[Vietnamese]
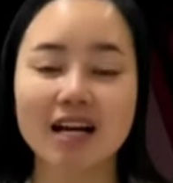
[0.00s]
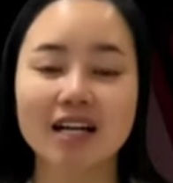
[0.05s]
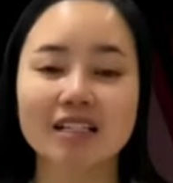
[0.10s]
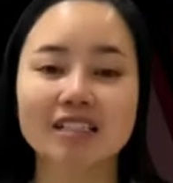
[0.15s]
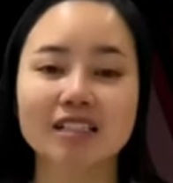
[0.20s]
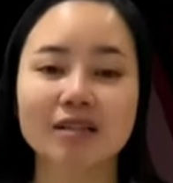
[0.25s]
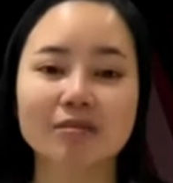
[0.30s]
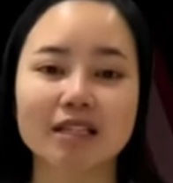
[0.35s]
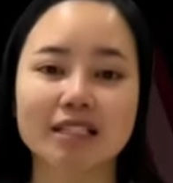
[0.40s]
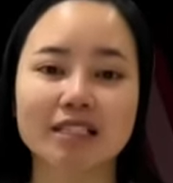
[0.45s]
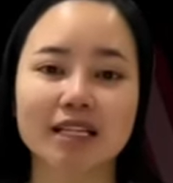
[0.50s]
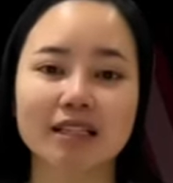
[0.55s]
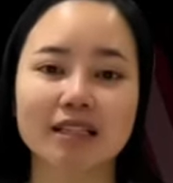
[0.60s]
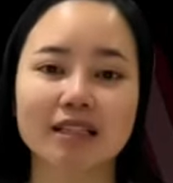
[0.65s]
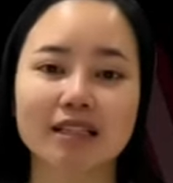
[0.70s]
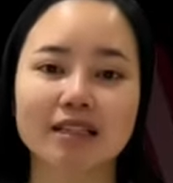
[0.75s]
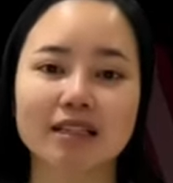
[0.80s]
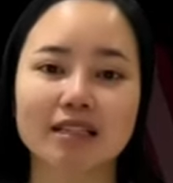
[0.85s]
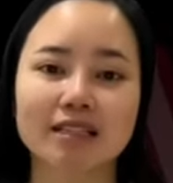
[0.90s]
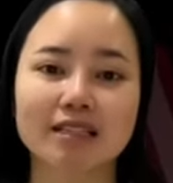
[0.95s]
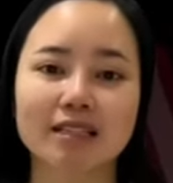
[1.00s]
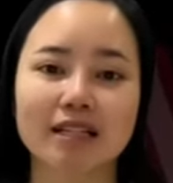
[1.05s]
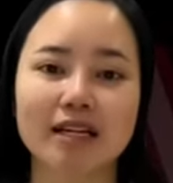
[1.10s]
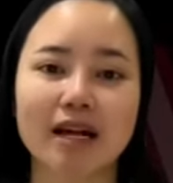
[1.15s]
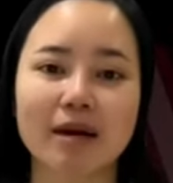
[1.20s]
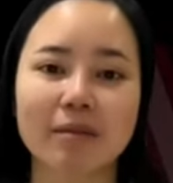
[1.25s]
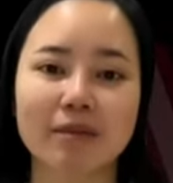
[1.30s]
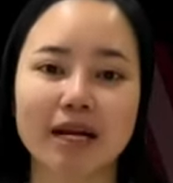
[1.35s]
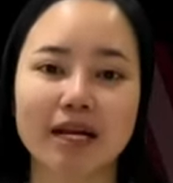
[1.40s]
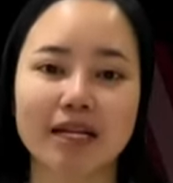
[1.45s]
Trong thời gian tới,
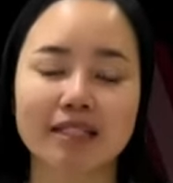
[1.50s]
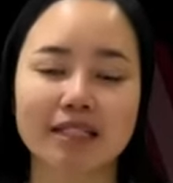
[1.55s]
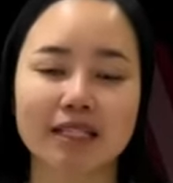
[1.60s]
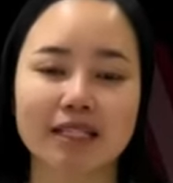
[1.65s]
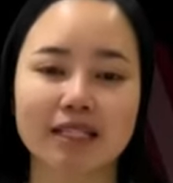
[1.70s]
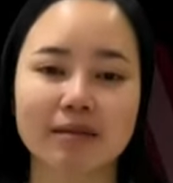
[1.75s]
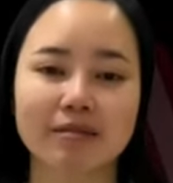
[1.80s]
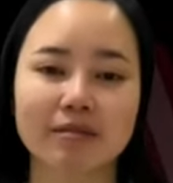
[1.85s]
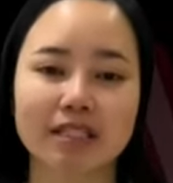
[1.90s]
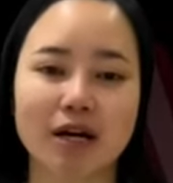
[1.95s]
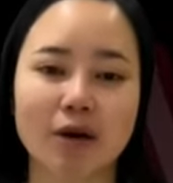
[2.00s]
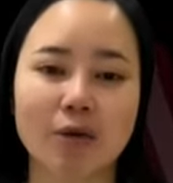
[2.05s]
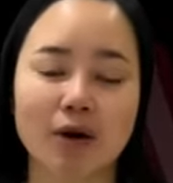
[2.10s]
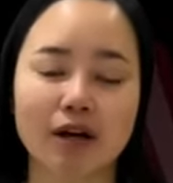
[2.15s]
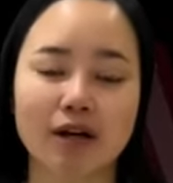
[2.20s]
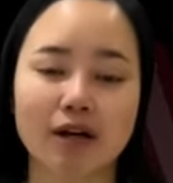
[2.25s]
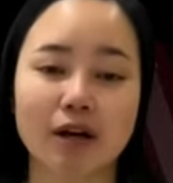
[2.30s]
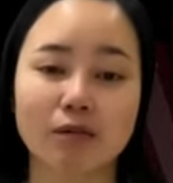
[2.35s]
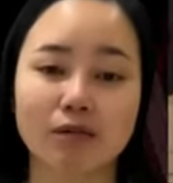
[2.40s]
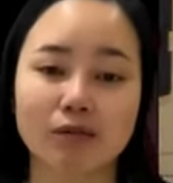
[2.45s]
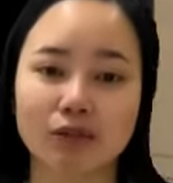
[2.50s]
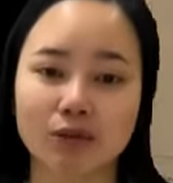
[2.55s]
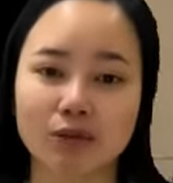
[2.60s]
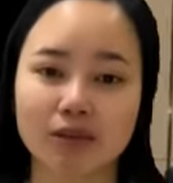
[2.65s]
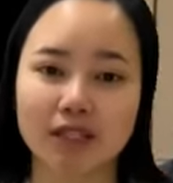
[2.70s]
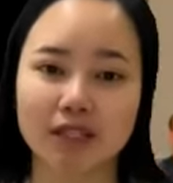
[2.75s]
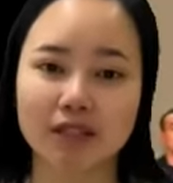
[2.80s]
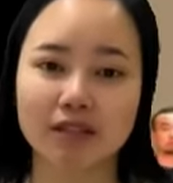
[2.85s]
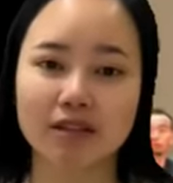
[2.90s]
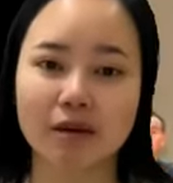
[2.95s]
startup này sẽ tham gia hoạt động xúc
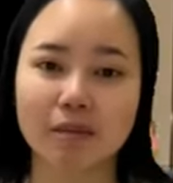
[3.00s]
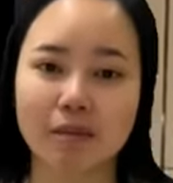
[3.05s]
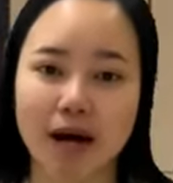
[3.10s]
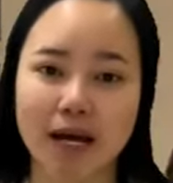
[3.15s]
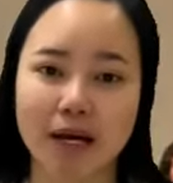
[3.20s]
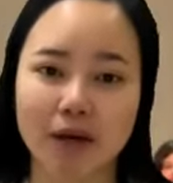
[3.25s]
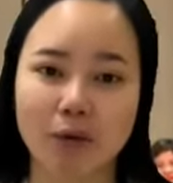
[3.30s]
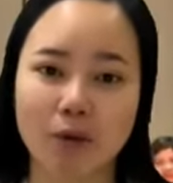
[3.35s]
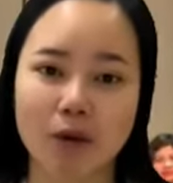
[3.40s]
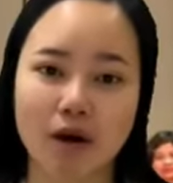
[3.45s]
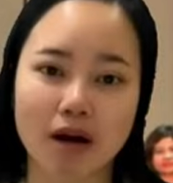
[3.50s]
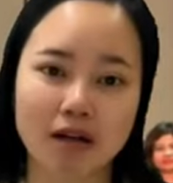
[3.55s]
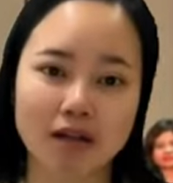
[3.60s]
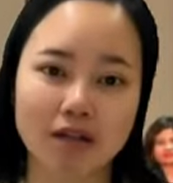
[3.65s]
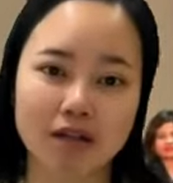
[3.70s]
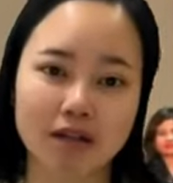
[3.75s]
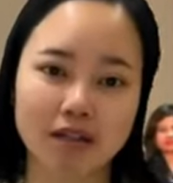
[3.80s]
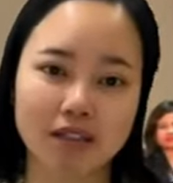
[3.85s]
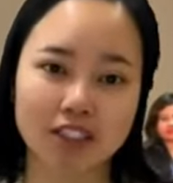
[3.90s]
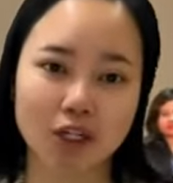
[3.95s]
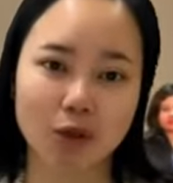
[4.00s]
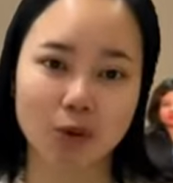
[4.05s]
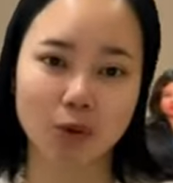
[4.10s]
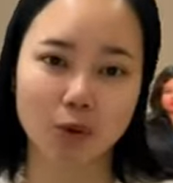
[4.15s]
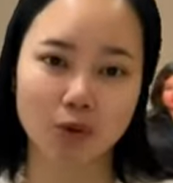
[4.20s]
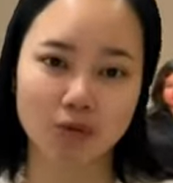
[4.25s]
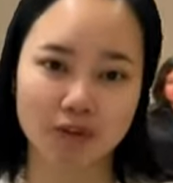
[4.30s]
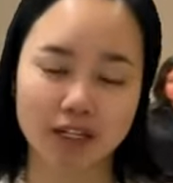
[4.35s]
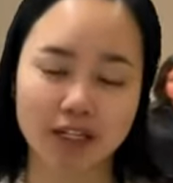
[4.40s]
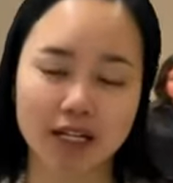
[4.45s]
tiến thương mại của các nước trong
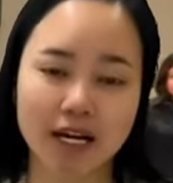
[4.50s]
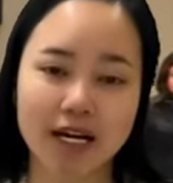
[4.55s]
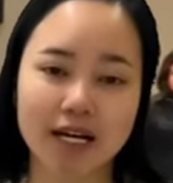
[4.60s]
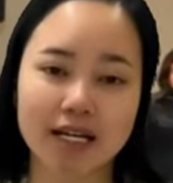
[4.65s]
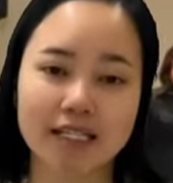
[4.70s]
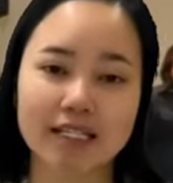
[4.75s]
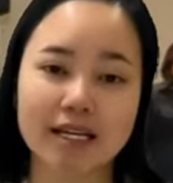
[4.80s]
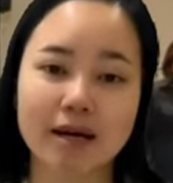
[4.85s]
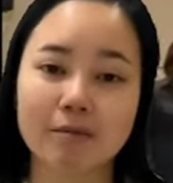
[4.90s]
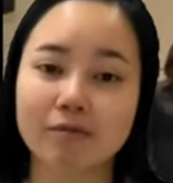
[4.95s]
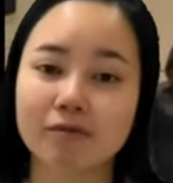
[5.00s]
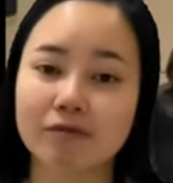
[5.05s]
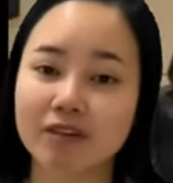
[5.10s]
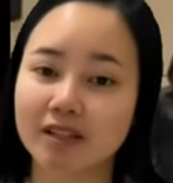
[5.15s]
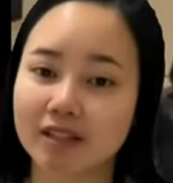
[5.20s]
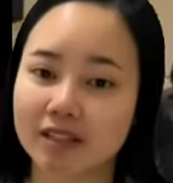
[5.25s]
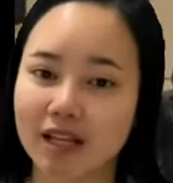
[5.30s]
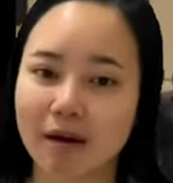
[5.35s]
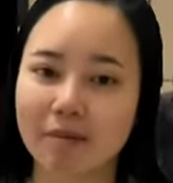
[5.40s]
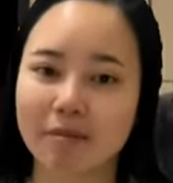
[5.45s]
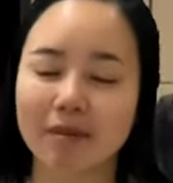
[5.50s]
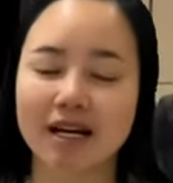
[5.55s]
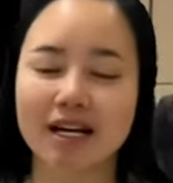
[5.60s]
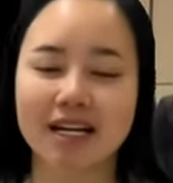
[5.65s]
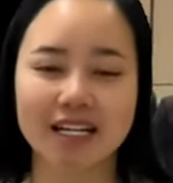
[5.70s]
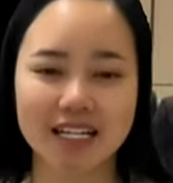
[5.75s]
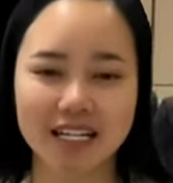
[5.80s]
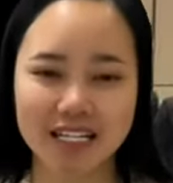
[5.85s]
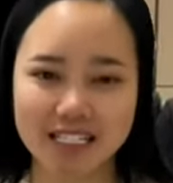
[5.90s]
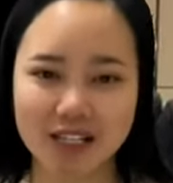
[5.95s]
khu vực nhằm vươn tầm,
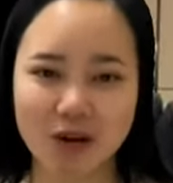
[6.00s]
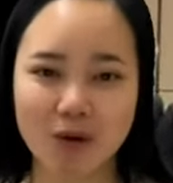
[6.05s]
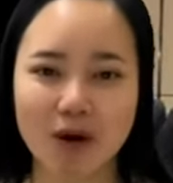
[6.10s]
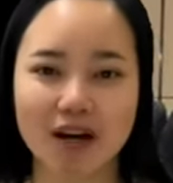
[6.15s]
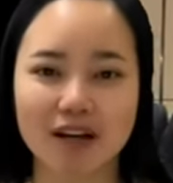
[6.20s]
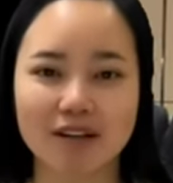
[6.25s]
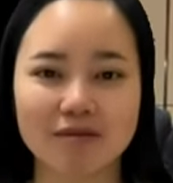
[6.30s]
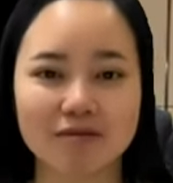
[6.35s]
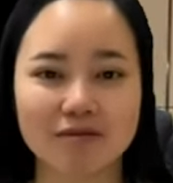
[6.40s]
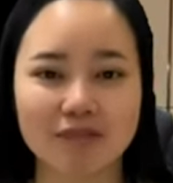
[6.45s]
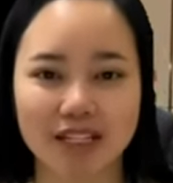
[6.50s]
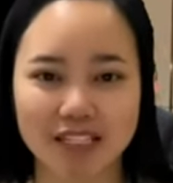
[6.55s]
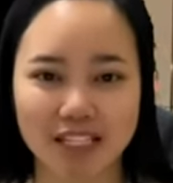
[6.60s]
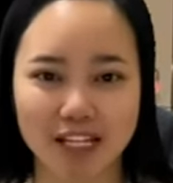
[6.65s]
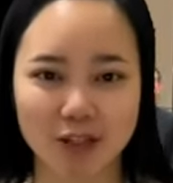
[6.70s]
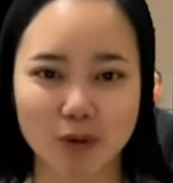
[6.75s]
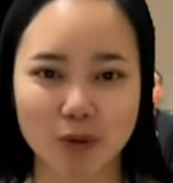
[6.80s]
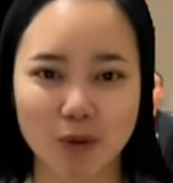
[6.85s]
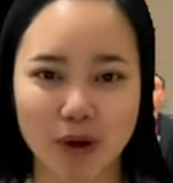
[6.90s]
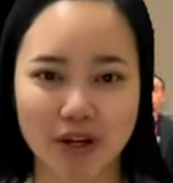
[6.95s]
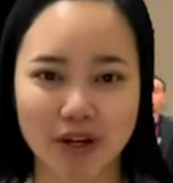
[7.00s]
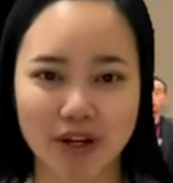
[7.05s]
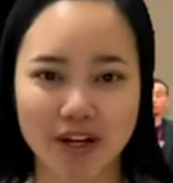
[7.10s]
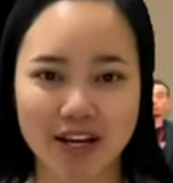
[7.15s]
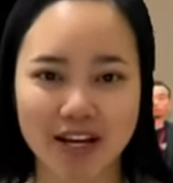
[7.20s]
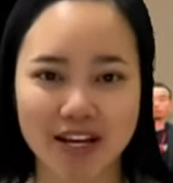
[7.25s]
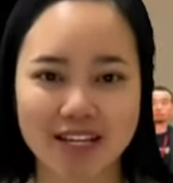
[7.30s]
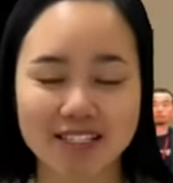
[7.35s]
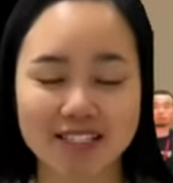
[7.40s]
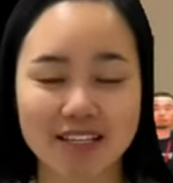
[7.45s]
ghi dấu ấn và tên tuổi,
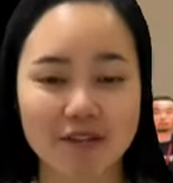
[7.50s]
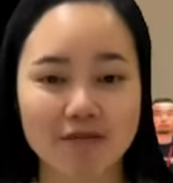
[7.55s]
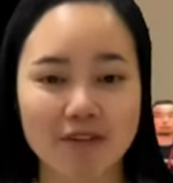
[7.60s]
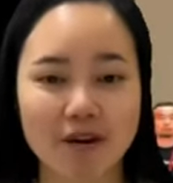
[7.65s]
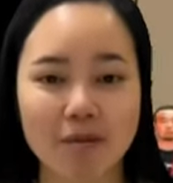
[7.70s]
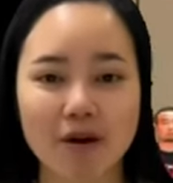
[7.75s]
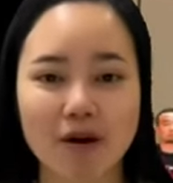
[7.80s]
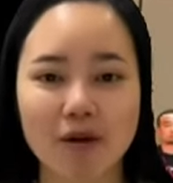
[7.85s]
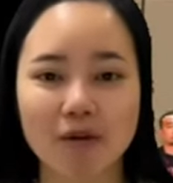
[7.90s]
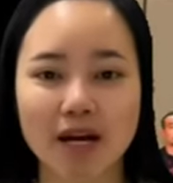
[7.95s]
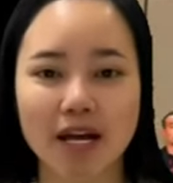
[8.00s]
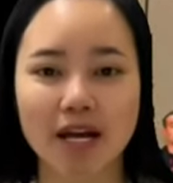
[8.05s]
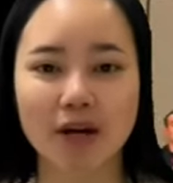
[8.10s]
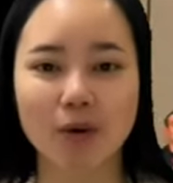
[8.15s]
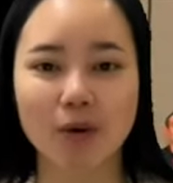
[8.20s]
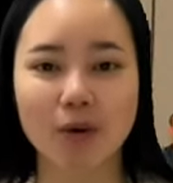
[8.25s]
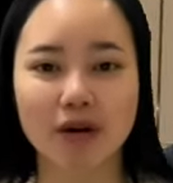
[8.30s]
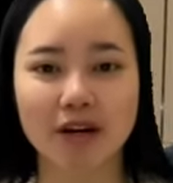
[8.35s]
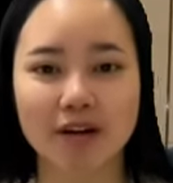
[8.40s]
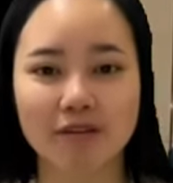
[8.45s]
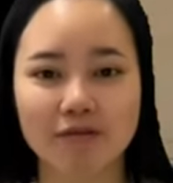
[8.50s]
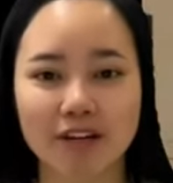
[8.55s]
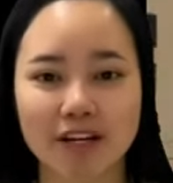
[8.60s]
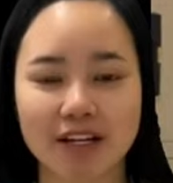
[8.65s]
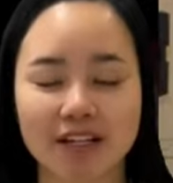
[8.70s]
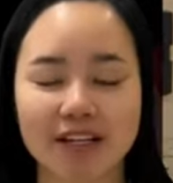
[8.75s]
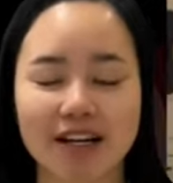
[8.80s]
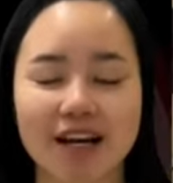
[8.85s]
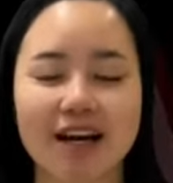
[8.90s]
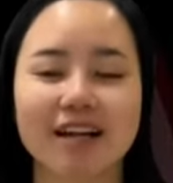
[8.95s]
sản phẩm công nghệ của người
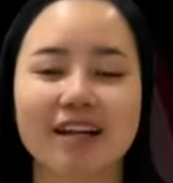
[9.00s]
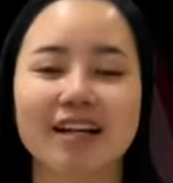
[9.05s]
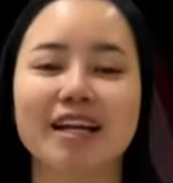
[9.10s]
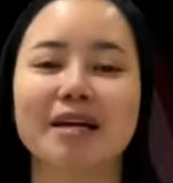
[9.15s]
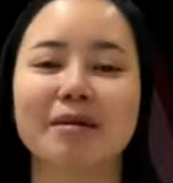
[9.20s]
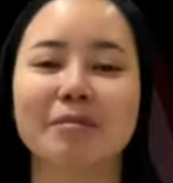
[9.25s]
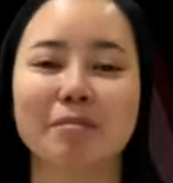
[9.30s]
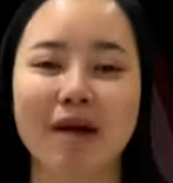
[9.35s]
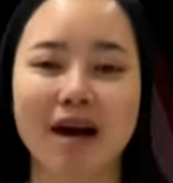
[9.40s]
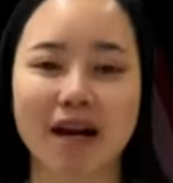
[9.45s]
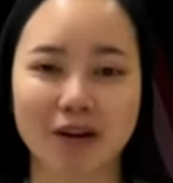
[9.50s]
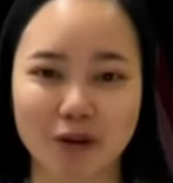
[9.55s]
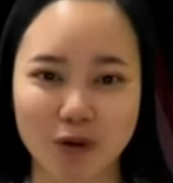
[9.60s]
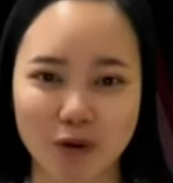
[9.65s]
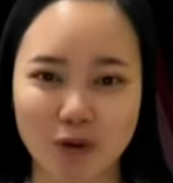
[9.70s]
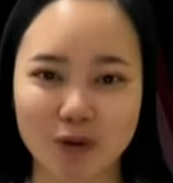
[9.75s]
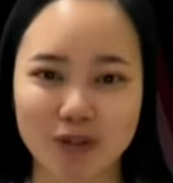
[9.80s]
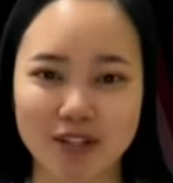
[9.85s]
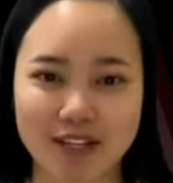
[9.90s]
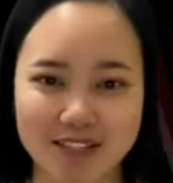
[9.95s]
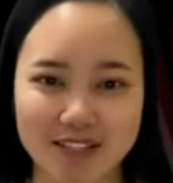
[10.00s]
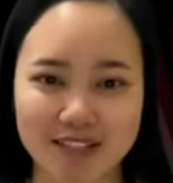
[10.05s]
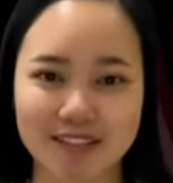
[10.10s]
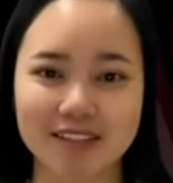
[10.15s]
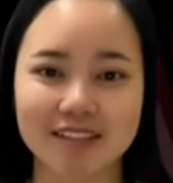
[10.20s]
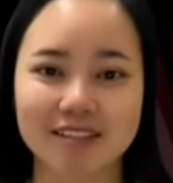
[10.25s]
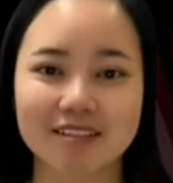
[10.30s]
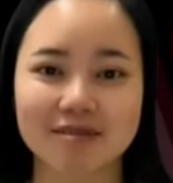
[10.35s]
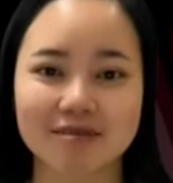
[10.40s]
Việt lên bản đồ thế giới.